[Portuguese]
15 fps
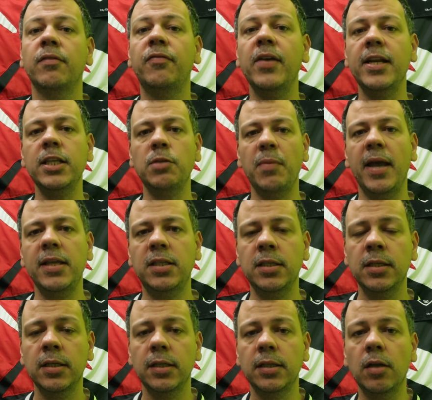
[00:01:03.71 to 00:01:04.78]

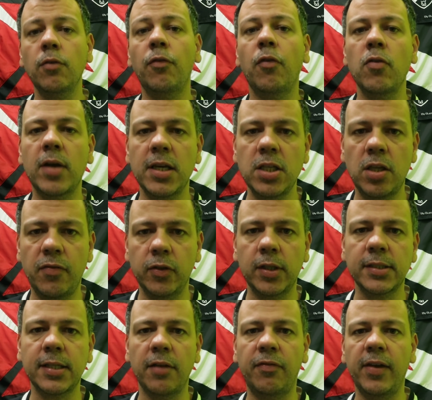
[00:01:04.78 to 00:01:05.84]
Felizmente, não foi o que a gente viu
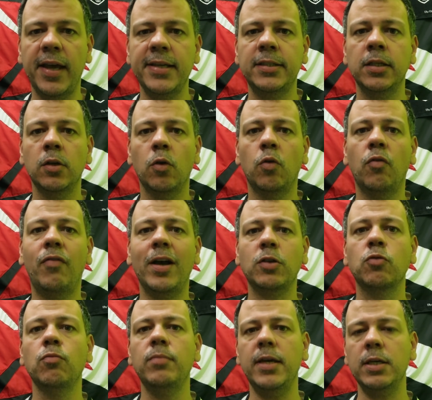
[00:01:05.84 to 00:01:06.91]
dessa vez. O
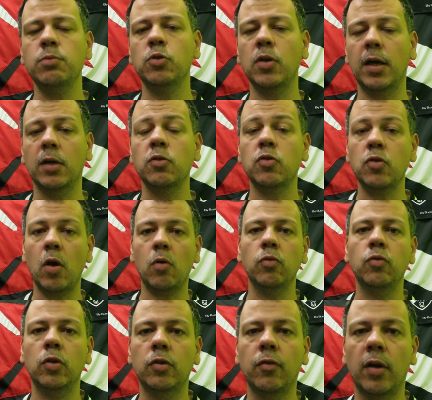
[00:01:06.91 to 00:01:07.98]
Vasco, mesmo jogando só
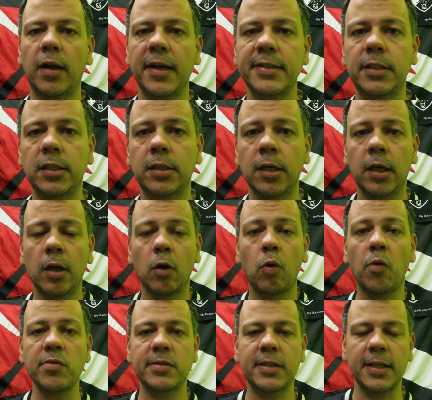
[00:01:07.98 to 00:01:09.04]
com dois volantes,
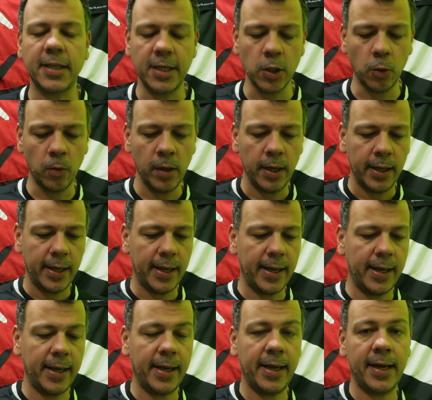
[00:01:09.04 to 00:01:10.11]
conseguiu
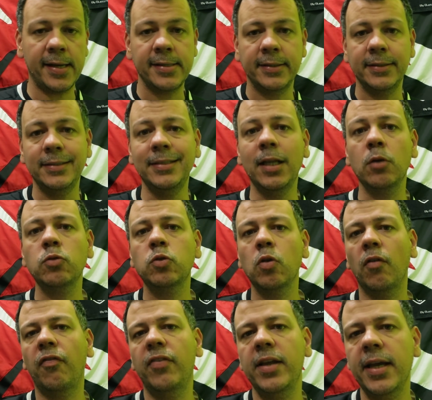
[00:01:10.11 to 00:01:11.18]
é, não
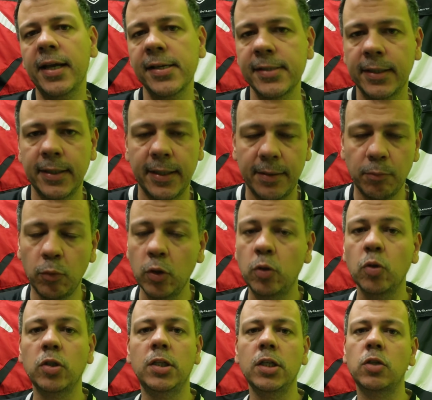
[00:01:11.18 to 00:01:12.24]
sofrer
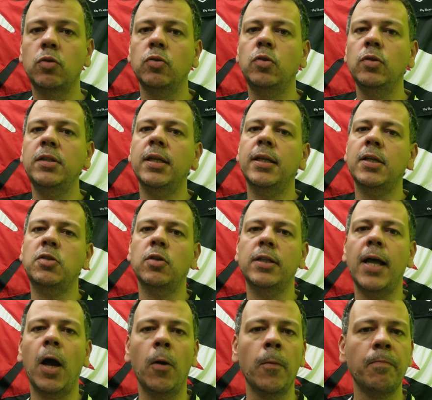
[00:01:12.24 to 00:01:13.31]
muitos riscos do
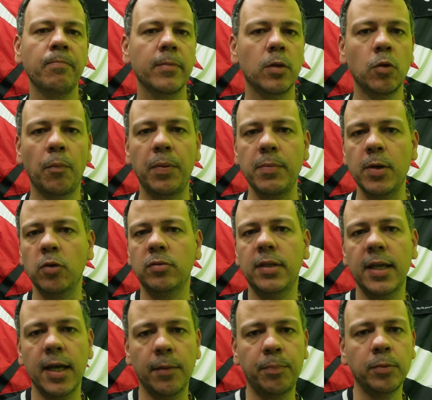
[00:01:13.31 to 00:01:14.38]
Internacional no primeiro
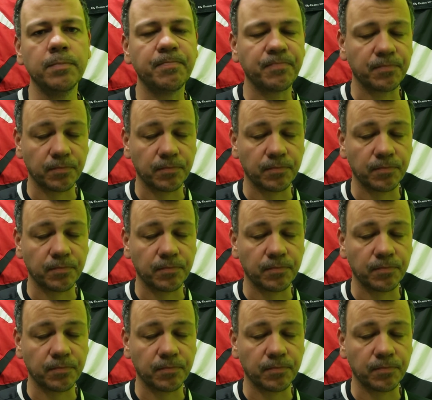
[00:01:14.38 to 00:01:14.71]
tempo.